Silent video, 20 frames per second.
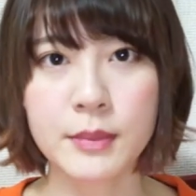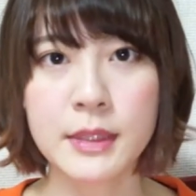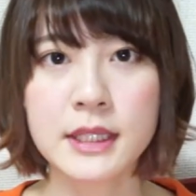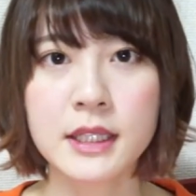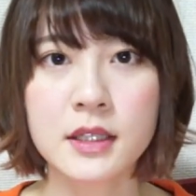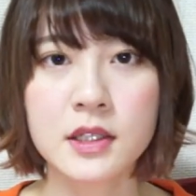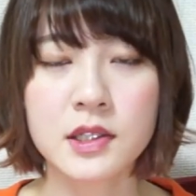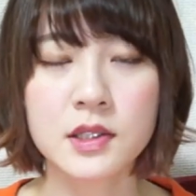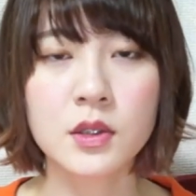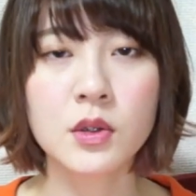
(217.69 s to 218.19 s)
ま
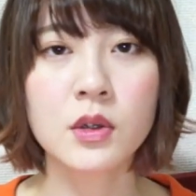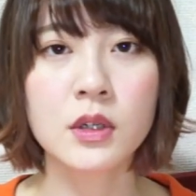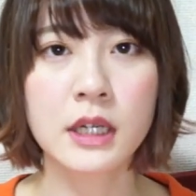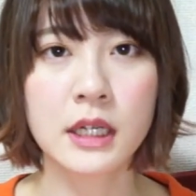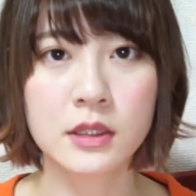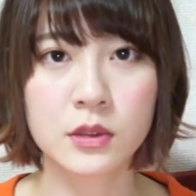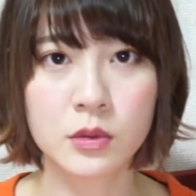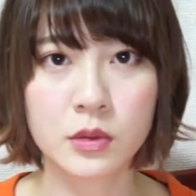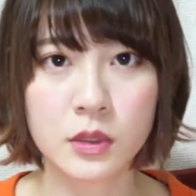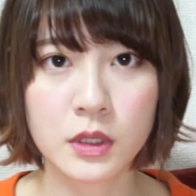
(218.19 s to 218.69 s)
た使用
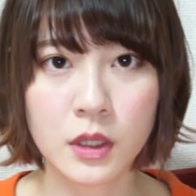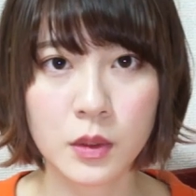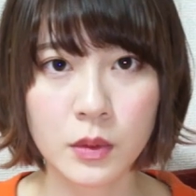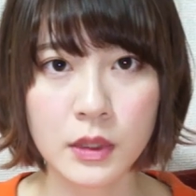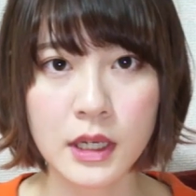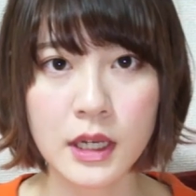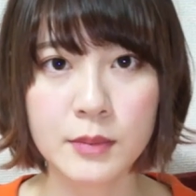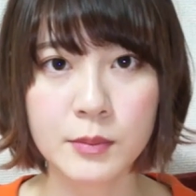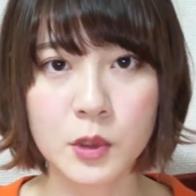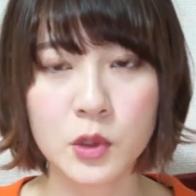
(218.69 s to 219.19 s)
感とか
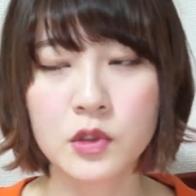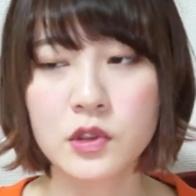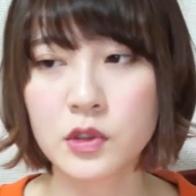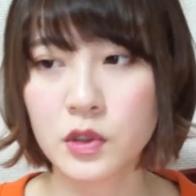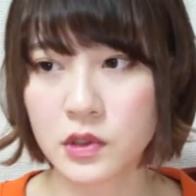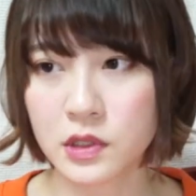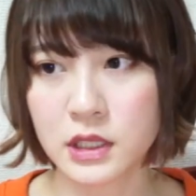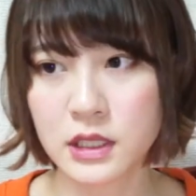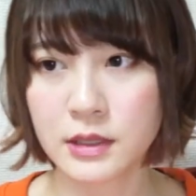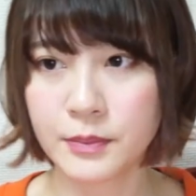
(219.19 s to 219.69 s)
は、
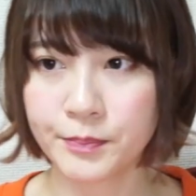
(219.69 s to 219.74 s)
後々、